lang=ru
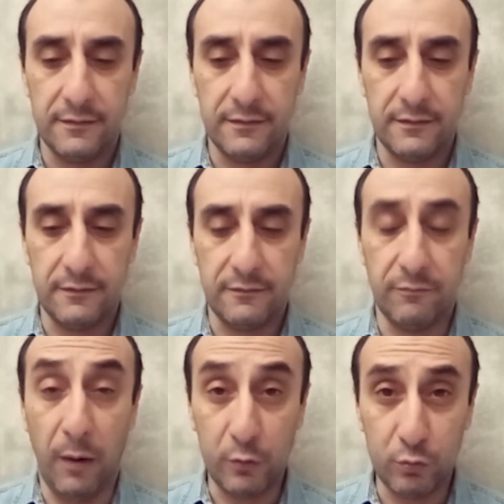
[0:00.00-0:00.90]
Э, в
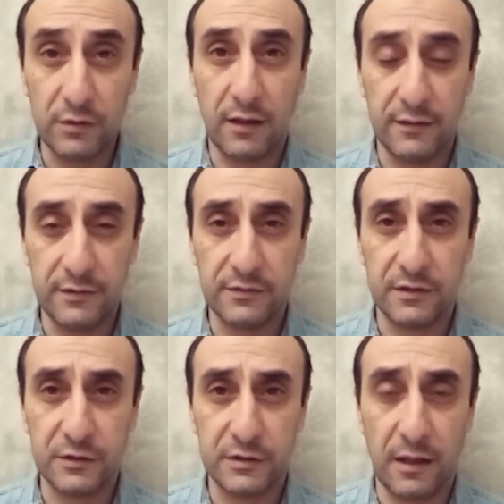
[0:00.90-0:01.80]
Баку
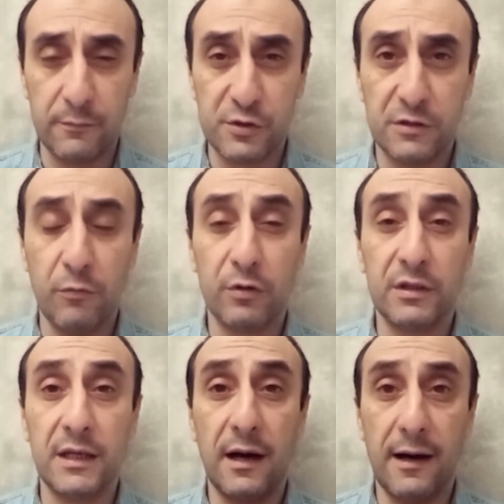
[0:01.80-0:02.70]
находился штаб
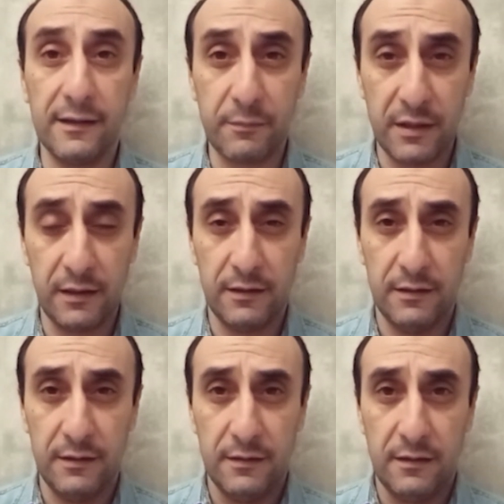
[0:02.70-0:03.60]
4-й армии,
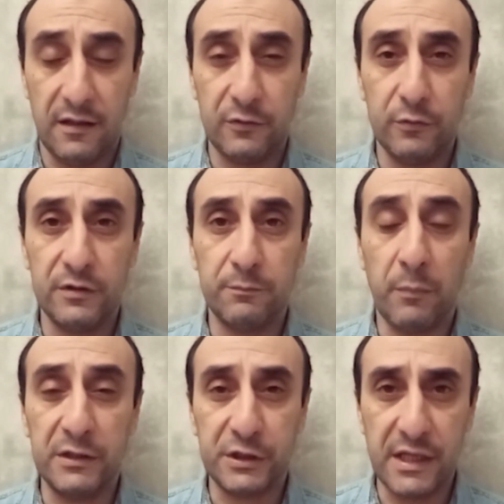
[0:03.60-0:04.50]
одной из
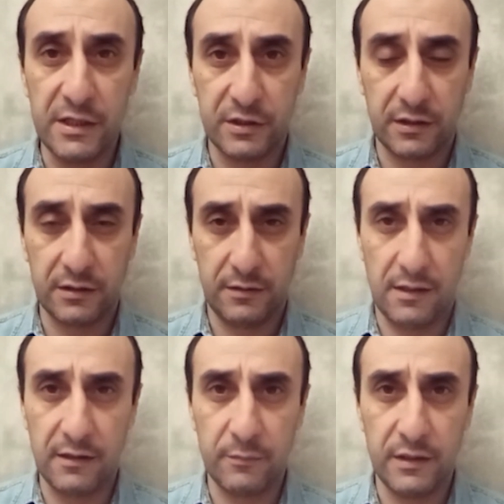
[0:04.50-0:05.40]
мощнейших
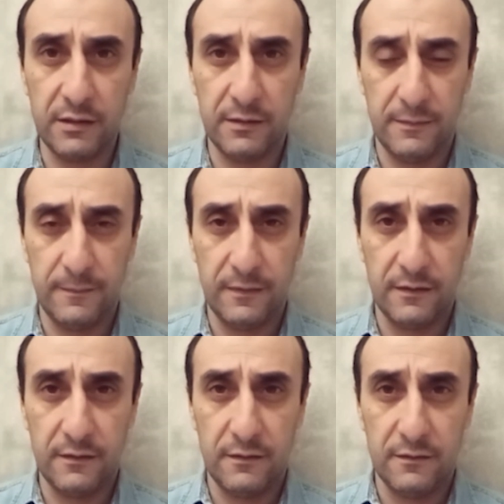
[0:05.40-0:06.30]
армий
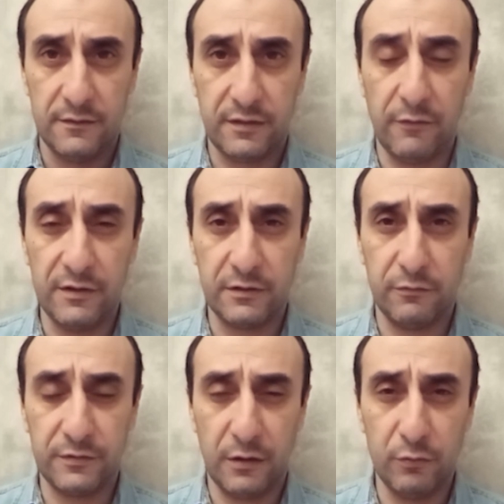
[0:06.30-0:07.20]

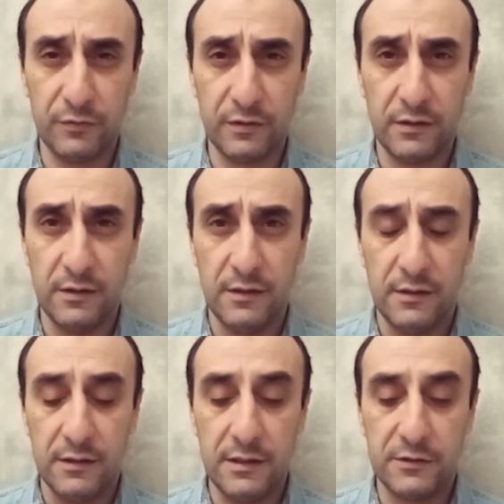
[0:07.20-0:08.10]
Советского Союза.
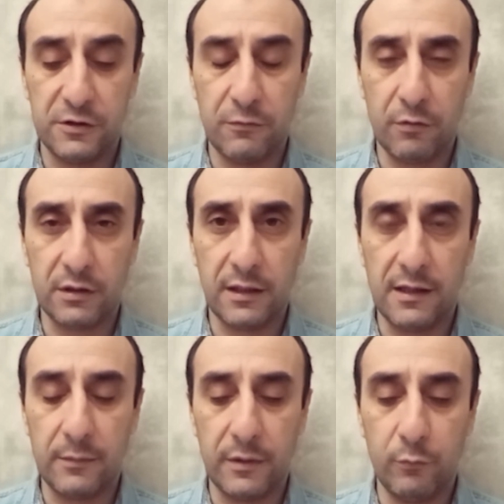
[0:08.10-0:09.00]
И 4-я
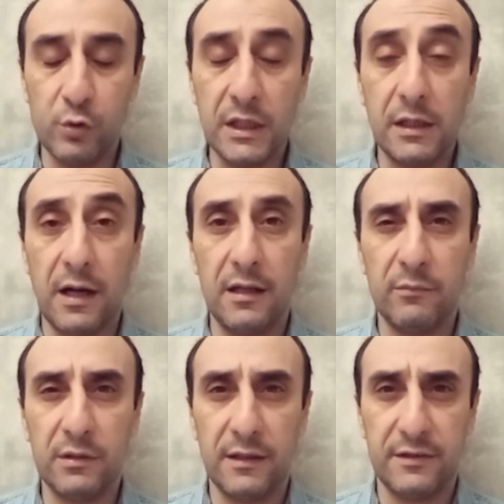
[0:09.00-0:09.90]
армия уникальна
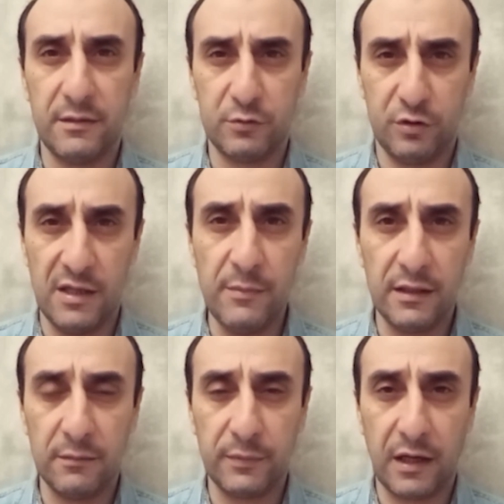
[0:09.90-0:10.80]
была тем, что
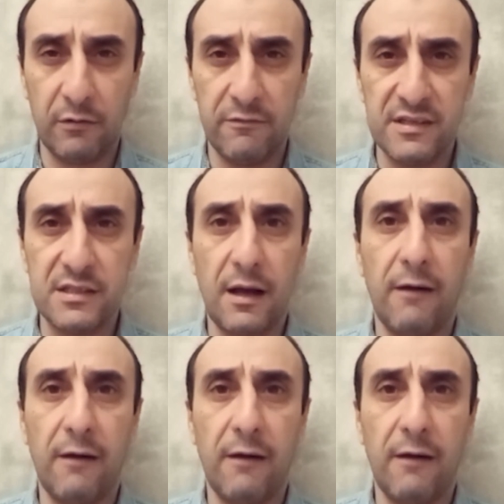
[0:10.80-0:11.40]
имела право вести